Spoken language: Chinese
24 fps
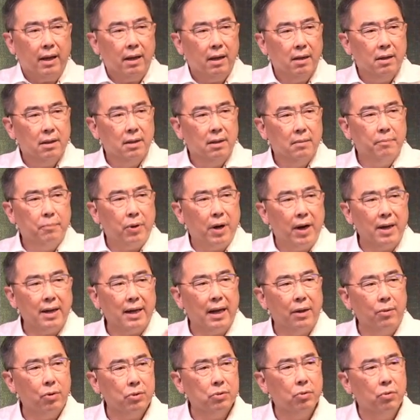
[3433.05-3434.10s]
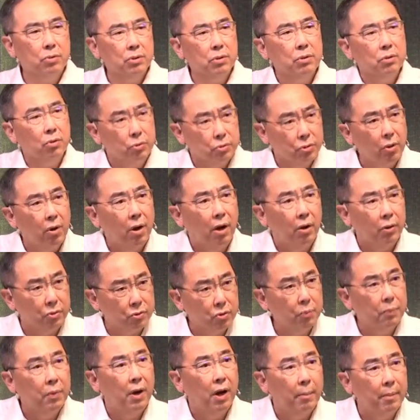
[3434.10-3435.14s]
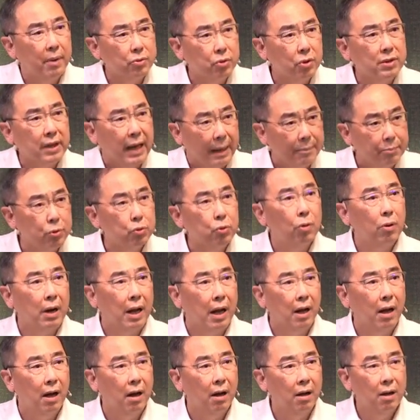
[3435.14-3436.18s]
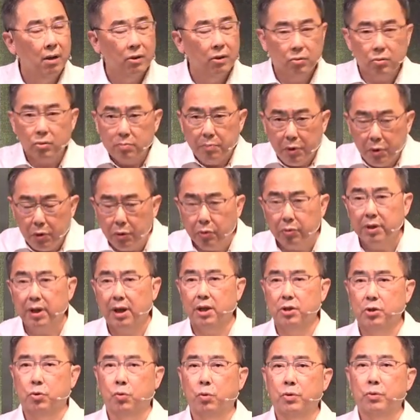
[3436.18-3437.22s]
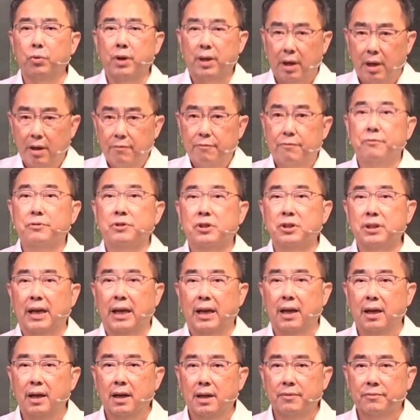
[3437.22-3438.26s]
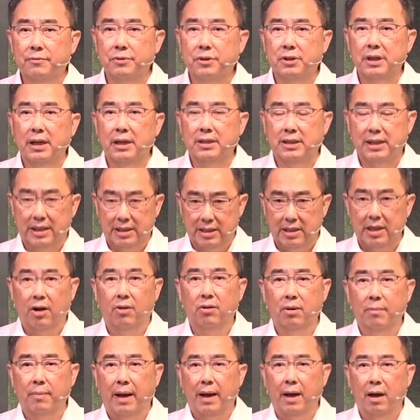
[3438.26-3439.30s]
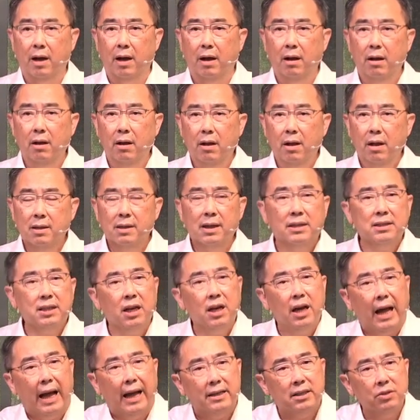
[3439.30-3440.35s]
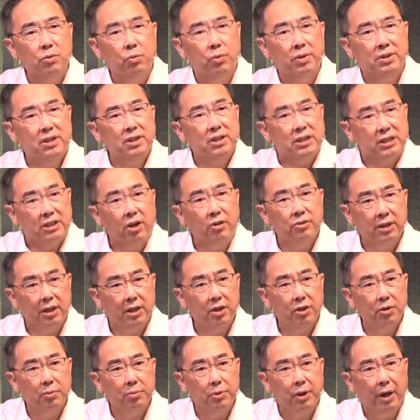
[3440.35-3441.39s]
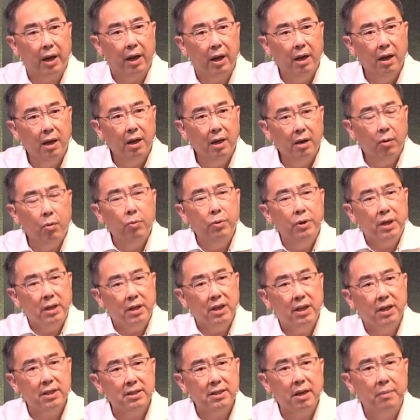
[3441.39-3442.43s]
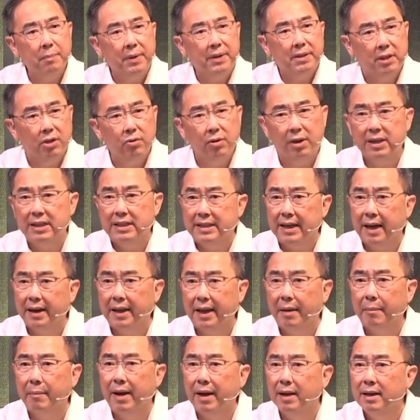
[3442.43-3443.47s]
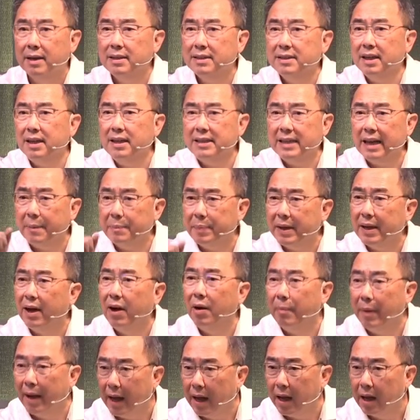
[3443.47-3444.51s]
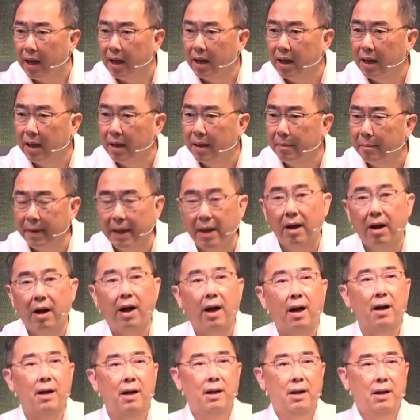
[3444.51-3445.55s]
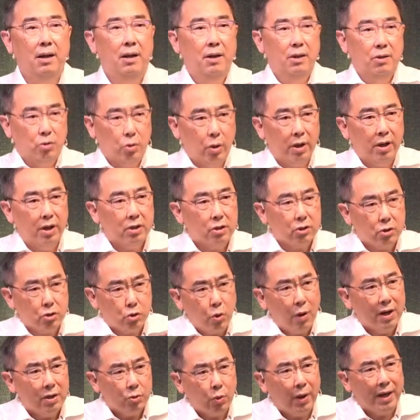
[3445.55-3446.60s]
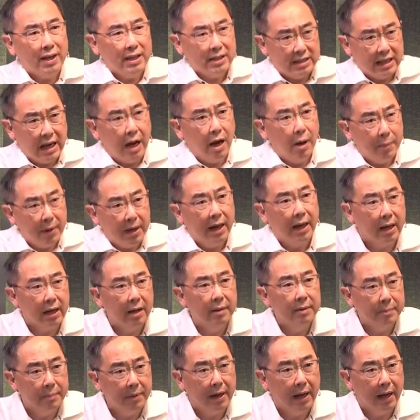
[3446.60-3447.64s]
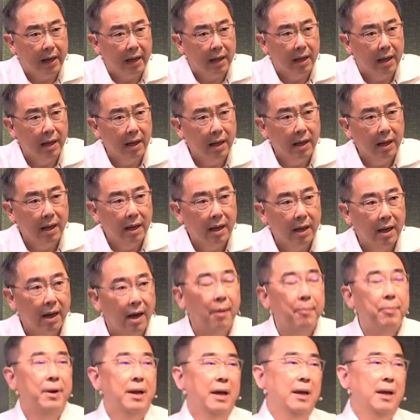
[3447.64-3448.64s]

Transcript: 等到后来。不然你看我的时候，我就有时候好，有时候不好嘛。最近还不错了哈，就没有用的很多，因为服饰也服饰也减少了嘛哈。那这个还是我自己造成的，对不对？我问你，你的生病谁有跟你商量吗？生一下病好吗？没有哈。腿撞断一下好不可以？可以不可以？